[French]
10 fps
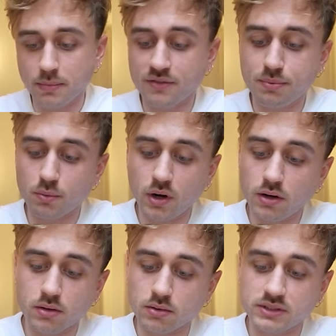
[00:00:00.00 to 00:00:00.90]
Bref, pour
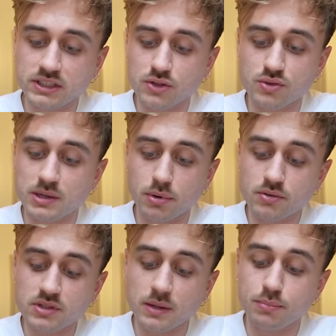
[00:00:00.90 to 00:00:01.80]
moi, euh, si la sauce est
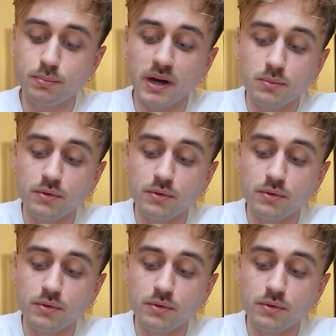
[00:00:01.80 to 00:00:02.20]
bonne, ça ne peut pas être